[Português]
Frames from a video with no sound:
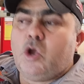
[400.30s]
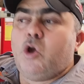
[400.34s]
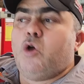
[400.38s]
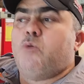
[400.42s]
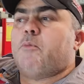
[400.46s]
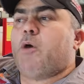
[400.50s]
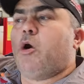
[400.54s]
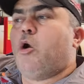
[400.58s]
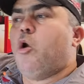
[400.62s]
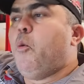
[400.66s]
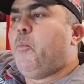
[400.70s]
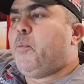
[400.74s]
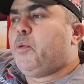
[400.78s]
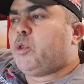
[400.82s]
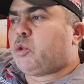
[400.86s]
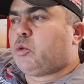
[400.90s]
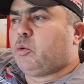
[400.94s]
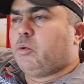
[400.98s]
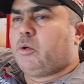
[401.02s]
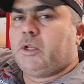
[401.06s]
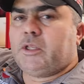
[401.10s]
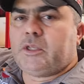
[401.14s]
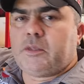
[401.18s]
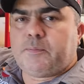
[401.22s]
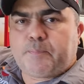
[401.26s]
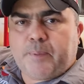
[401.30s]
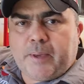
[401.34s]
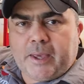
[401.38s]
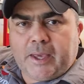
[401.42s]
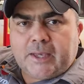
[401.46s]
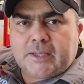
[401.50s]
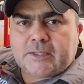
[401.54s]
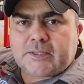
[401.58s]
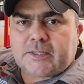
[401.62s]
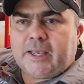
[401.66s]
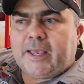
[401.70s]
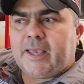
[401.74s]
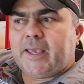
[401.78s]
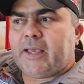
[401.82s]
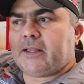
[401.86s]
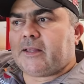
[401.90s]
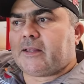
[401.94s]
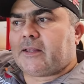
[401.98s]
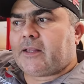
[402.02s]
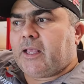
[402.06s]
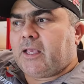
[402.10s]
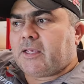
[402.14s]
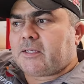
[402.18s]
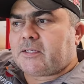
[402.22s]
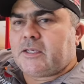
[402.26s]
Uma ruptura de peça é
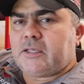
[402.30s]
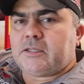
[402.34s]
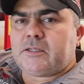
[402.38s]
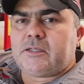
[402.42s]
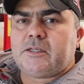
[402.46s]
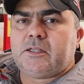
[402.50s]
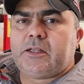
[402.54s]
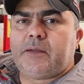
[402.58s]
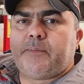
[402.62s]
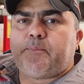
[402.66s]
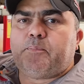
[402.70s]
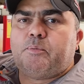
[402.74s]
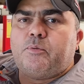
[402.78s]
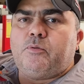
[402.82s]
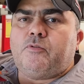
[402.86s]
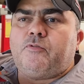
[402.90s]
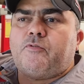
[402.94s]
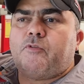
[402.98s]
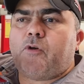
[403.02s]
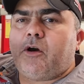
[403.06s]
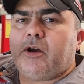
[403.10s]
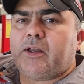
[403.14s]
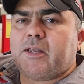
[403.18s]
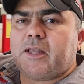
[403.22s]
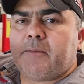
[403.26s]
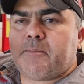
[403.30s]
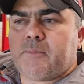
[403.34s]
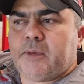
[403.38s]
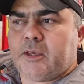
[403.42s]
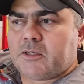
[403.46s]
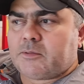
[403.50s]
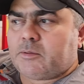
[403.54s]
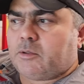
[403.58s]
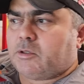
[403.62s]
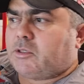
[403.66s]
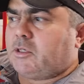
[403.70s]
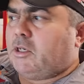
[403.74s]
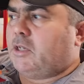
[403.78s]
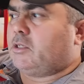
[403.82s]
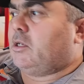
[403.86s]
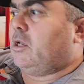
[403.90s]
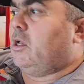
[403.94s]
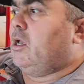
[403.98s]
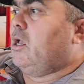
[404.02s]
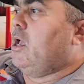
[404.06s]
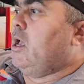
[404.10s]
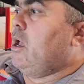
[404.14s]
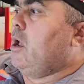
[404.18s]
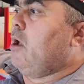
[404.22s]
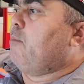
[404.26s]
antecedida por folga na mesma, ou seja,
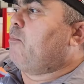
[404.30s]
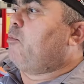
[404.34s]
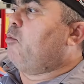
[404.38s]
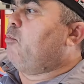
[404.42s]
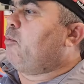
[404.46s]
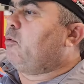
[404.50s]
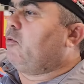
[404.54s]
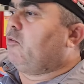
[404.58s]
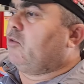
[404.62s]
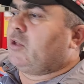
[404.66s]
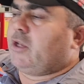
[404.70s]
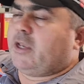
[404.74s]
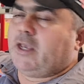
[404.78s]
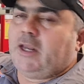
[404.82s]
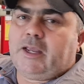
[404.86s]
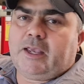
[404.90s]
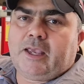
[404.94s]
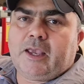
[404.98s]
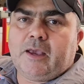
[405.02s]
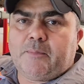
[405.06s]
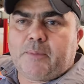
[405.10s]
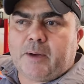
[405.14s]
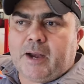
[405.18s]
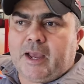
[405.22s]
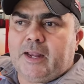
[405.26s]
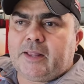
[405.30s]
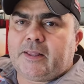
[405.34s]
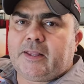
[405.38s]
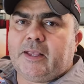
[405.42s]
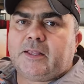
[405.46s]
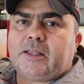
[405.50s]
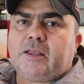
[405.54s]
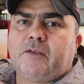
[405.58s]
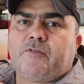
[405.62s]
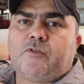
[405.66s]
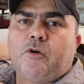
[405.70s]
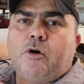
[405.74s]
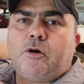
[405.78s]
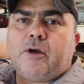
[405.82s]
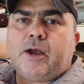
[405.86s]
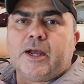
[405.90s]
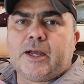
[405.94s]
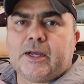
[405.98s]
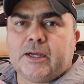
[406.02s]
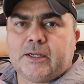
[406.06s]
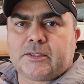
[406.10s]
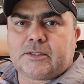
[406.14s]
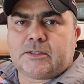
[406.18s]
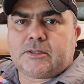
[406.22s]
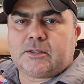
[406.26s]
um piloto daquele quebrar, ele tem que ter folga
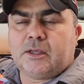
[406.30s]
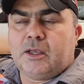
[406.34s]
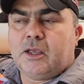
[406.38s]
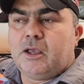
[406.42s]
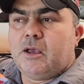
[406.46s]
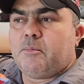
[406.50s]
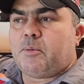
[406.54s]
antes.